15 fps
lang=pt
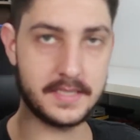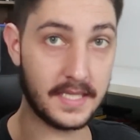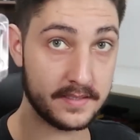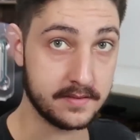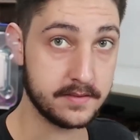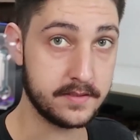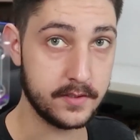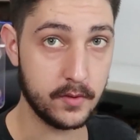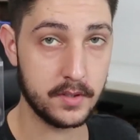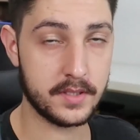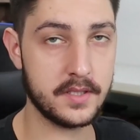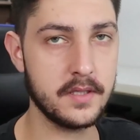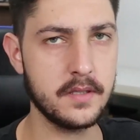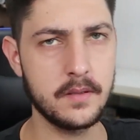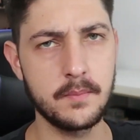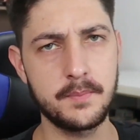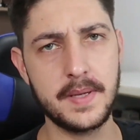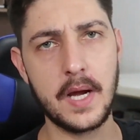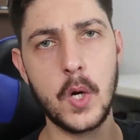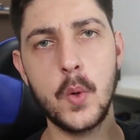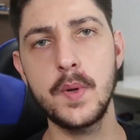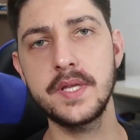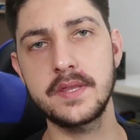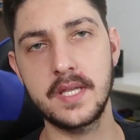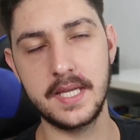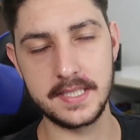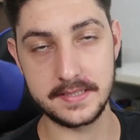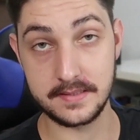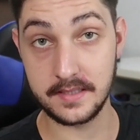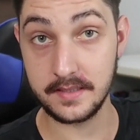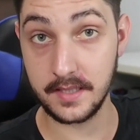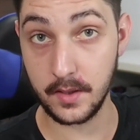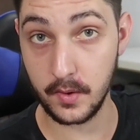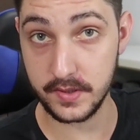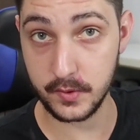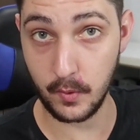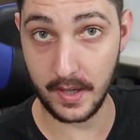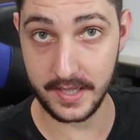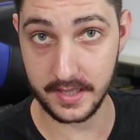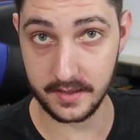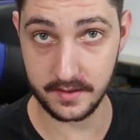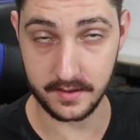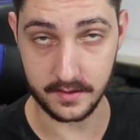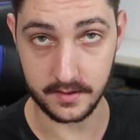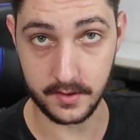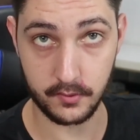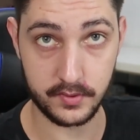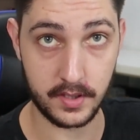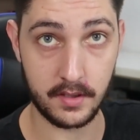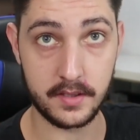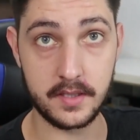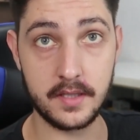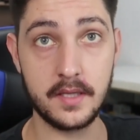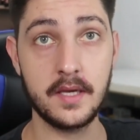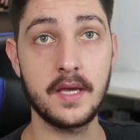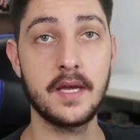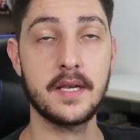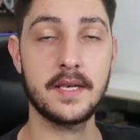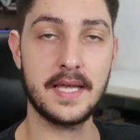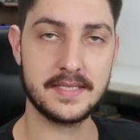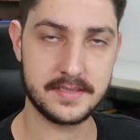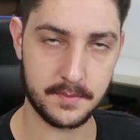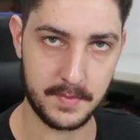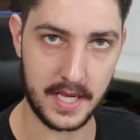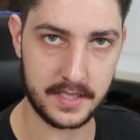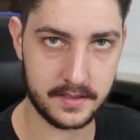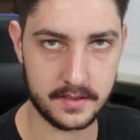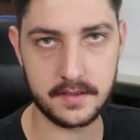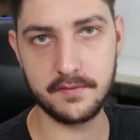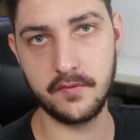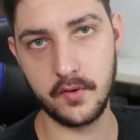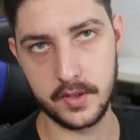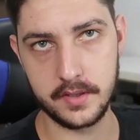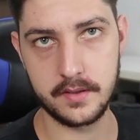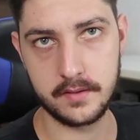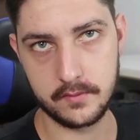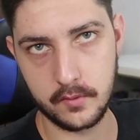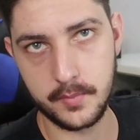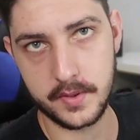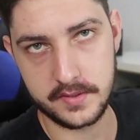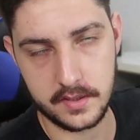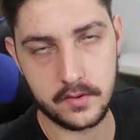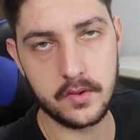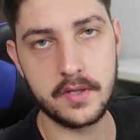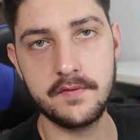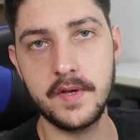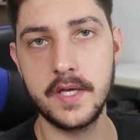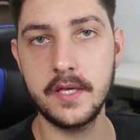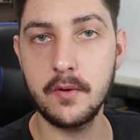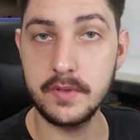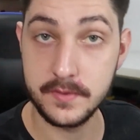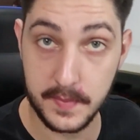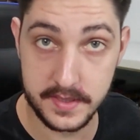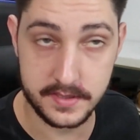desse Zinho aqui para 133240 3240 que eu tenho aqui nessa máquina que foi o processador que veio aqui com esse